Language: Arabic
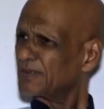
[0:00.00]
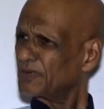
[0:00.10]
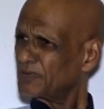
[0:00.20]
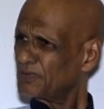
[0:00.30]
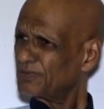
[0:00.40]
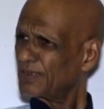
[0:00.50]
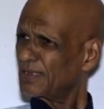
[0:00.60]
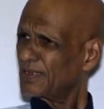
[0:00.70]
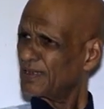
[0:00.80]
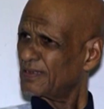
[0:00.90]
يعودوا
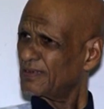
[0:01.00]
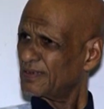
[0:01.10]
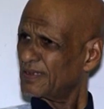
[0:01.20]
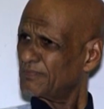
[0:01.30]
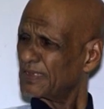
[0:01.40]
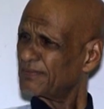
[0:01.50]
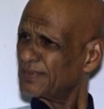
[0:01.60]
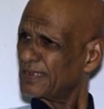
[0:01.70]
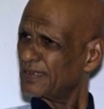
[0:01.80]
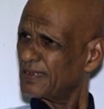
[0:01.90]
فيه آه، هلك البنك
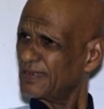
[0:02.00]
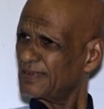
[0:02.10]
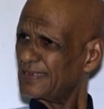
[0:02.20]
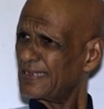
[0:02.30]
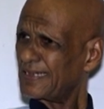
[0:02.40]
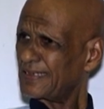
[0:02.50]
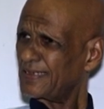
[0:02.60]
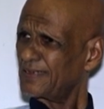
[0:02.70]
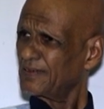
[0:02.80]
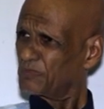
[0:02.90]
فيه هلك
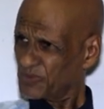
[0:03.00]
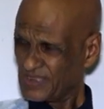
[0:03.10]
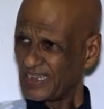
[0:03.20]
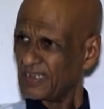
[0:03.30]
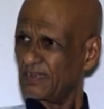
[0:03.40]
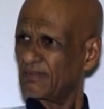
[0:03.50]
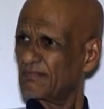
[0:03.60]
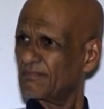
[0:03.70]
إداريين مستقلين